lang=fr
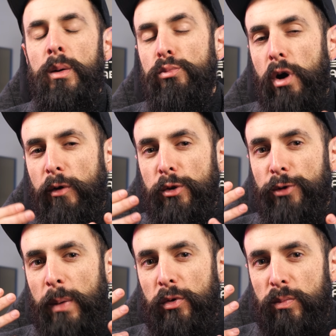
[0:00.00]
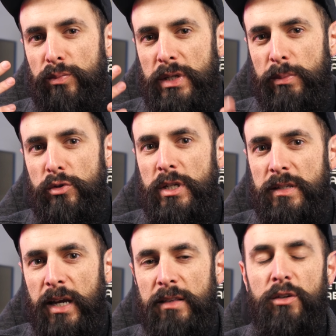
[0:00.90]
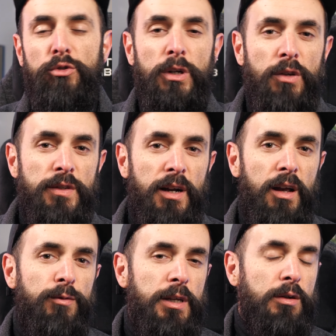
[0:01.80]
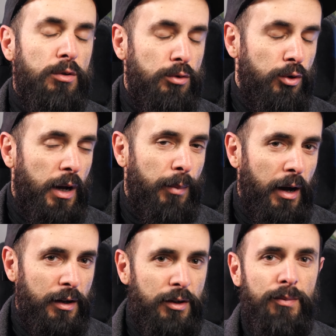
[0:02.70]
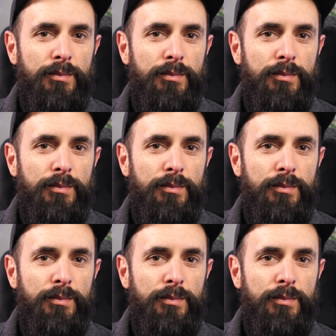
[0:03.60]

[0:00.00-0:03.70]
pour avoir une frappe bien plus discrète que sur les anciens claviers euh, de la marque.